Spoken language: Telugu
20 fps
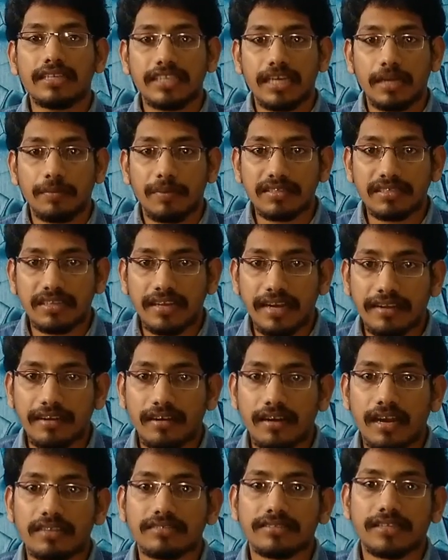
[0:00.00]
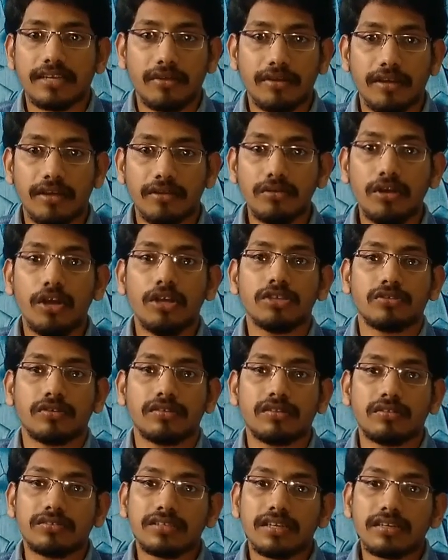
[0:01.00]
ఆ చైర్పర్సన్ లెటర్ రాస్తాను అన్నారు
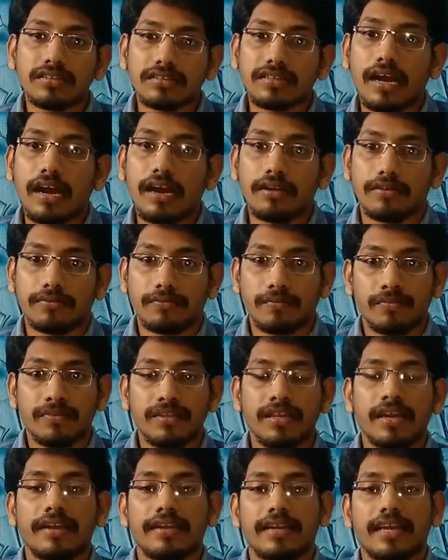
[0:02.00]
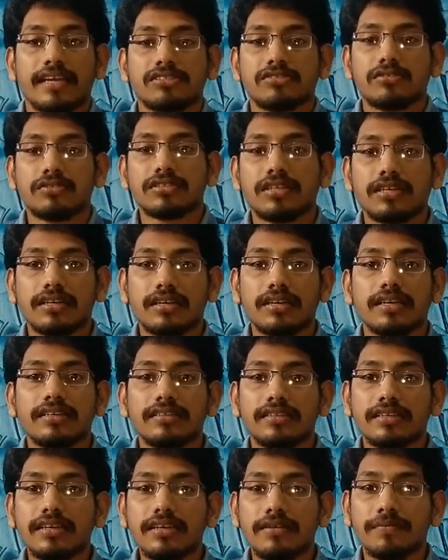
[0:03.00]
సో ఇది వచ్చే థర్డ్ నెక్స్ట్
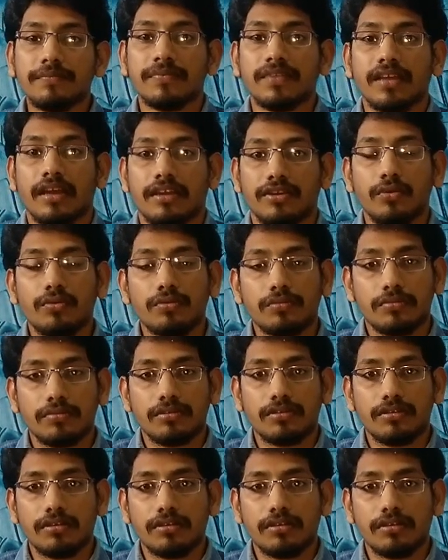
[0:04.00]
వచ్చినట్లయితే యూ